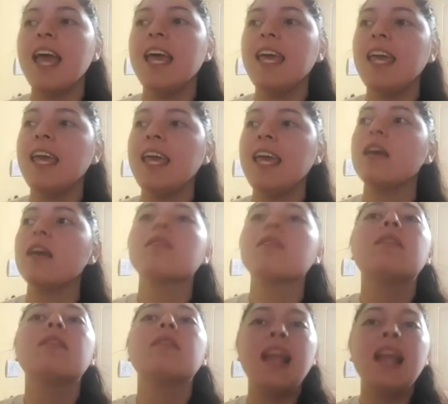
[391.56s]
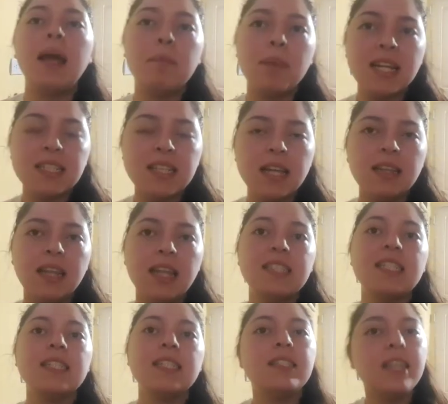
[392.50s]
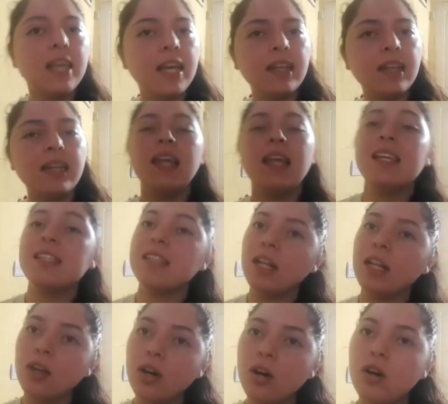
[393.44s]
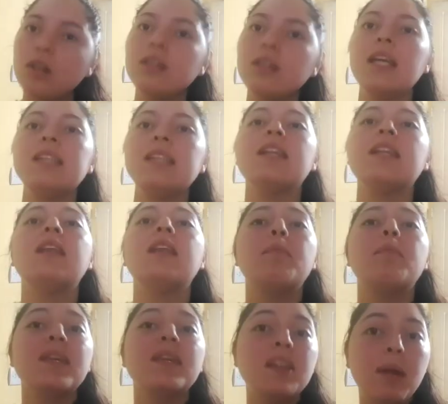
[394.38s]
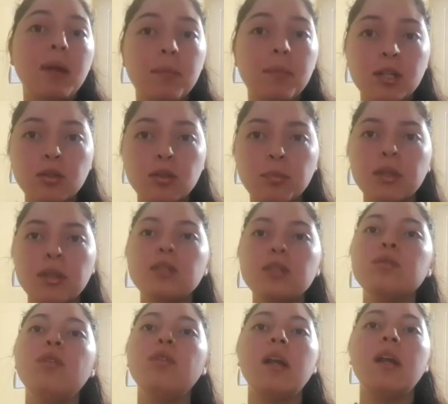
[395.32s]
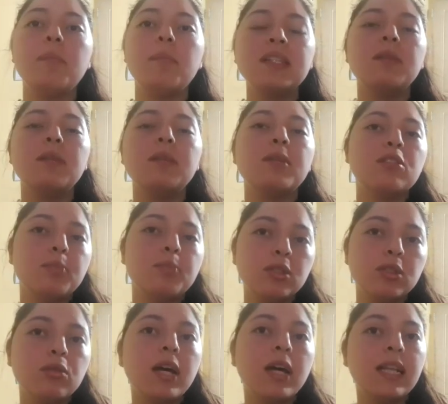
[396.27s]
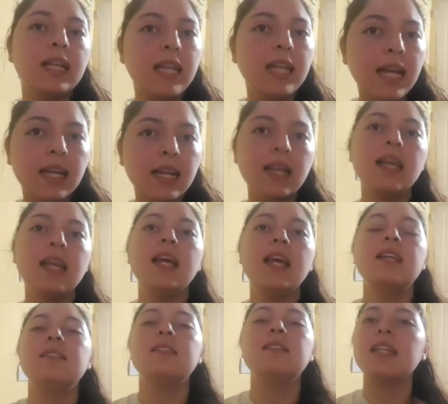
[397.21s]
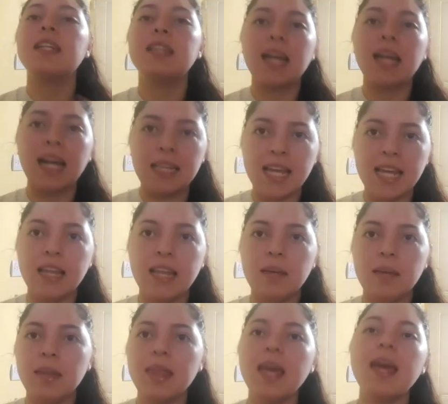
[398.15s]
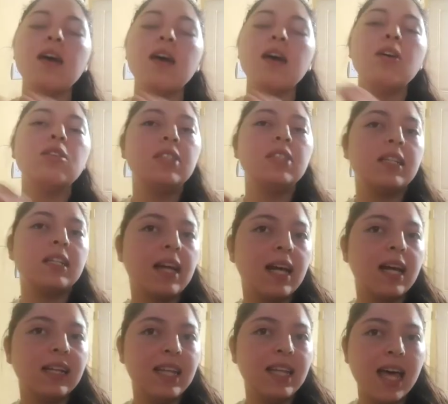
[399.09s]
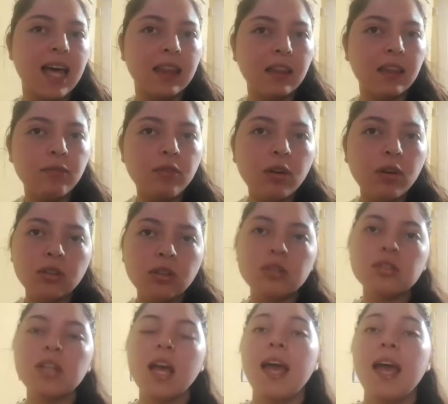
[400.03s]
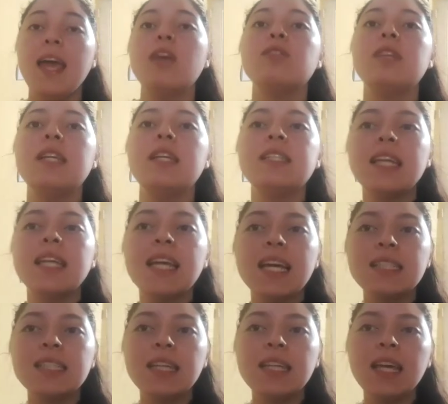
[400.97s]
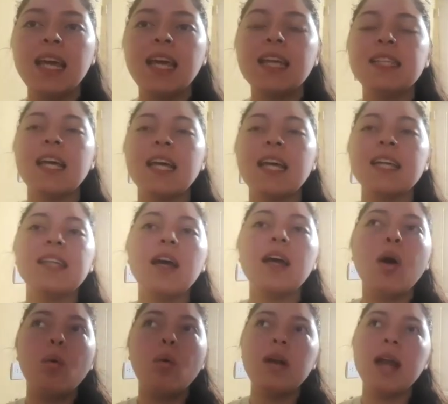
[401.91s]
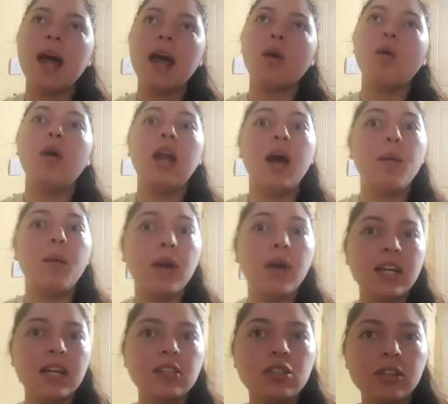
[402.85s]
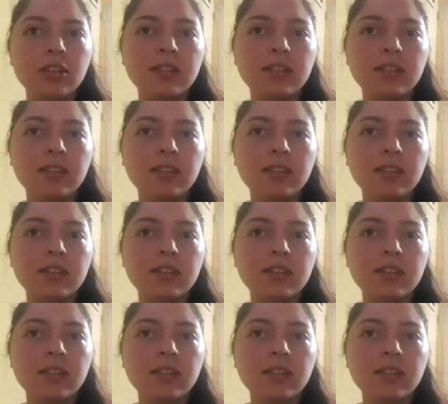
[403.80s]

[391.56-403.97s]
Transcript: Y la empresa te dice sí, te dice no, te dice pásame el presupuesto, no le pasas el presupuesto que tiene, cierta cantidad de videos, cierta cantidad de fotos, ellos te dicen que sí y se hace una colaboración.